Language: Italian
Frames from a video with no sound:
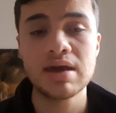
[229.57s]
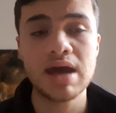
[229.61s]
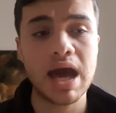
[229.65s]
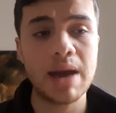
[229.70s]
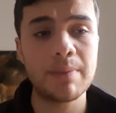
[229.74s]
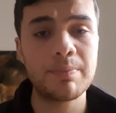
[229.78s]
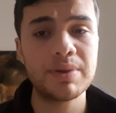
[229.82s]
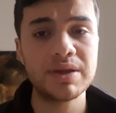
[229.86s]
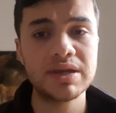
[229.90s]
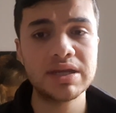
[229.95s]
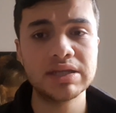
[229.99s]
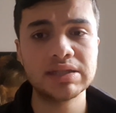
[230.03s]

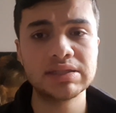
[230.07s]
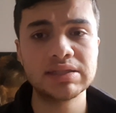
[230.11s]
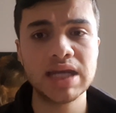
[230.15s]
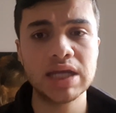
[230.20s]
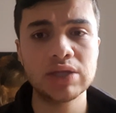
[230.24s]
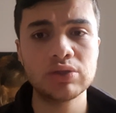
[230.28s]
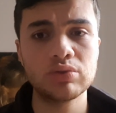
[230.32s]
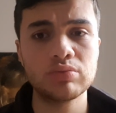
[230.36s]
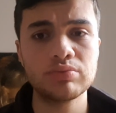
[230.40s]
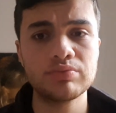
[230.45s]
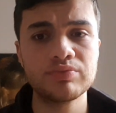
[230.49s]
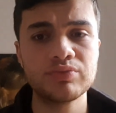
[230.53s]
appena
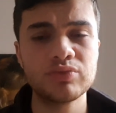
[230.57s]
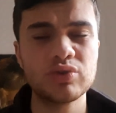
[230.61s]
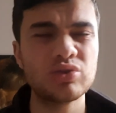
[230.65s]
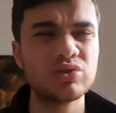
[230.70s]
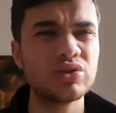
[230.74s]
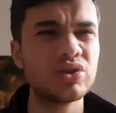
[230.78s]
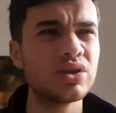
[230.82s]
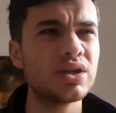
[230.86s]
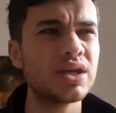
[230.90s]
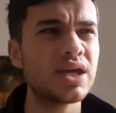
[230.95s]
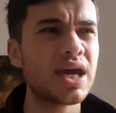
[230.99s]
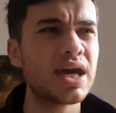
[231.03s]
entrato,
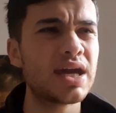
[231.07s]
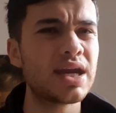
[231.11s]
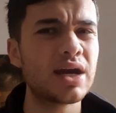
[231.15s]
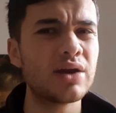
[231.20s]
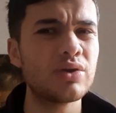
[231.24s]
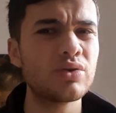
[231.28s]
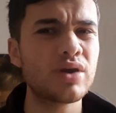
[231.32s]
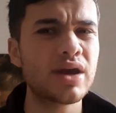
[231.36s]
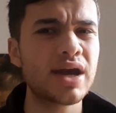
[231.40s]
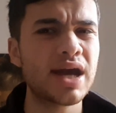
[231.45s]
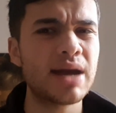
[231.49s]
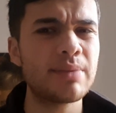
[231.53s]
oddio chi era,
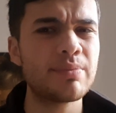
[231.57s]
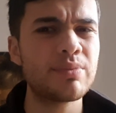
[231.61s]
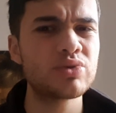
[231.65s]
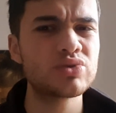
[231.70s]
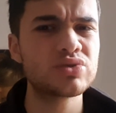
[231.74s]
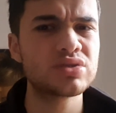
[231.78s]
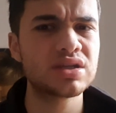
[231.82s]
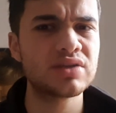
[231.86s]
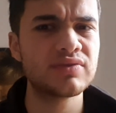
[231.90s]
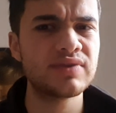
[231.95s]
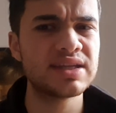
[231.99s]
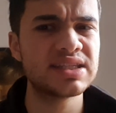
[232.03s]
o Caba o
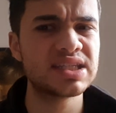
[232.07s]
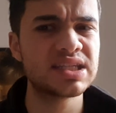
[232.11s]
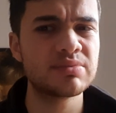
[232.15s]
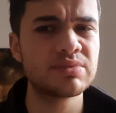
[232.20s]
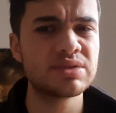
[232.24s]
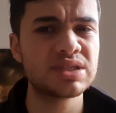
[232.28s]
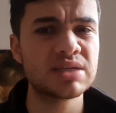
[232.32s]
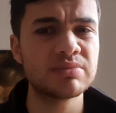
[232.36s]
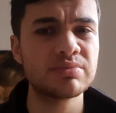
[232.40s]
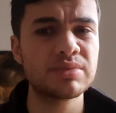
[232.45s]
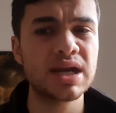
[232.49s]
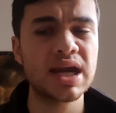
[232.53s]
Strevezza,
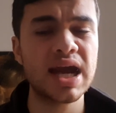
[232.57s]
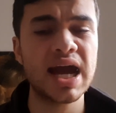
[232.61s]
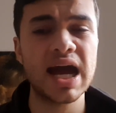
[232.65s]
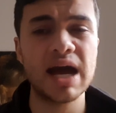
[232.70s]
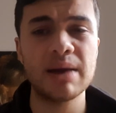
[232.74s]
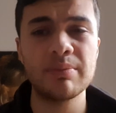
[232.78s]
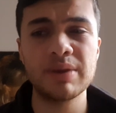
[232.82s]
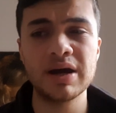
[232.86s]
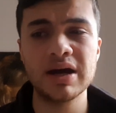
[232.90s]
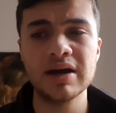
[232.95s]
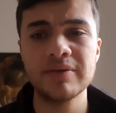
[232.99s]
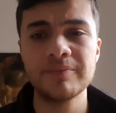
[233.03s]
mi sembra
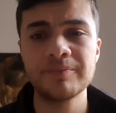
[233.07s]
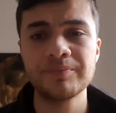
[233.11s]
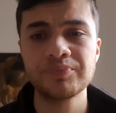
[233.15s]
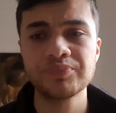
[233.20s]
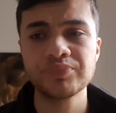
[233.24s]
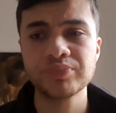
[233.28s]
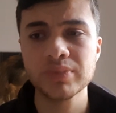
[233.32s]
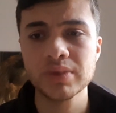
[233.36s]
Caba.